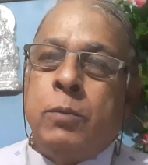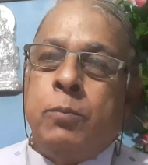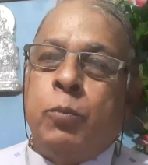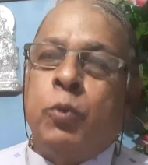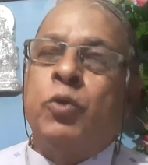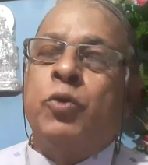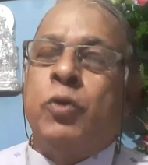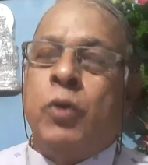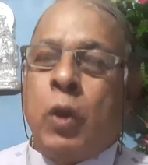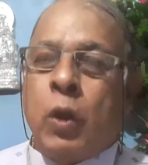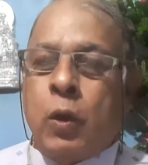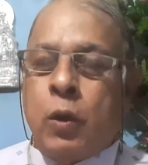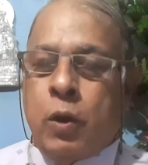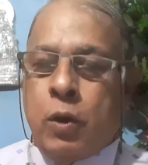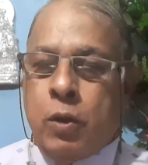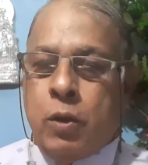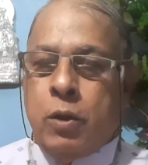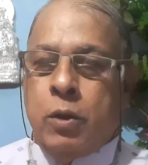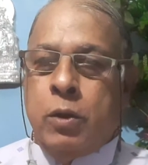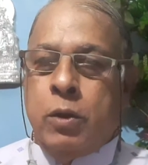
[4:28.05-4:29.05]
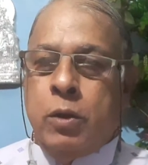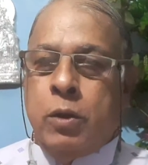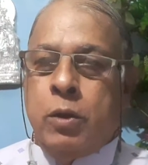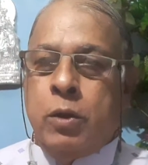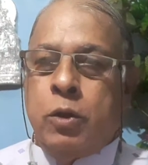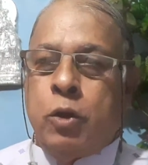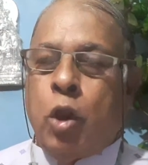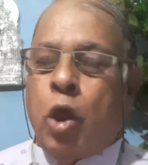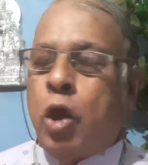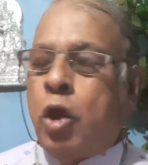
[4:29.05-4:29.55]
প্রশ্ন করো
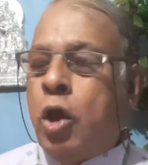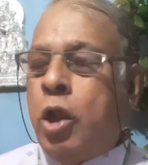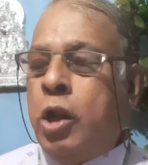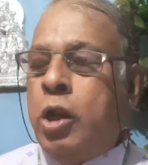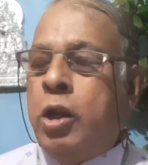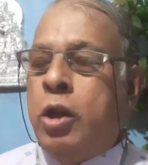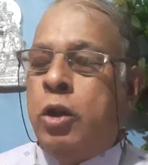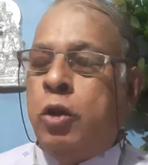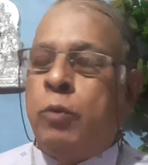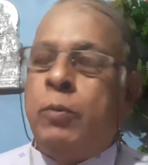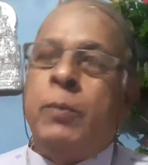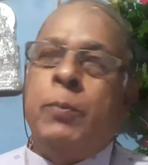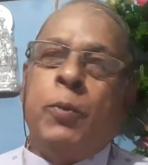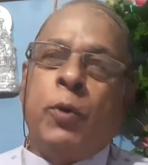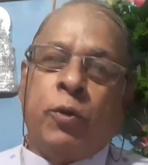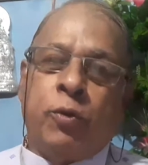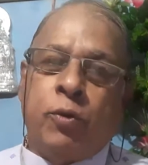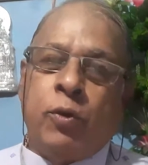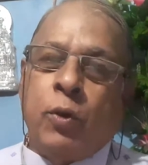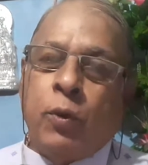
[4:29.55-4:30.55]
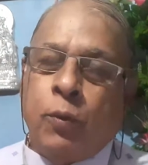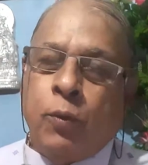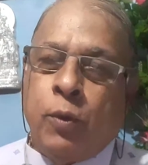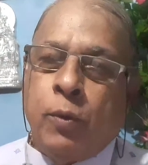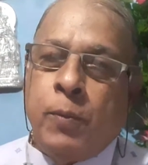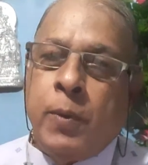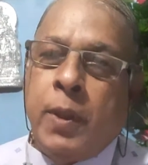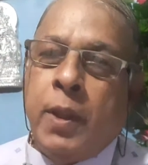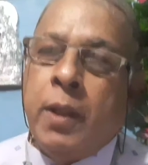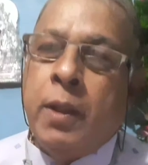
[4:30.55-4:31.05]
তখন তুমি প্রশ্ন
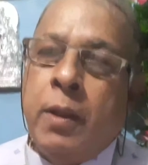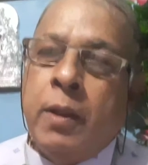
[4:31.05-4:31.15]
করবে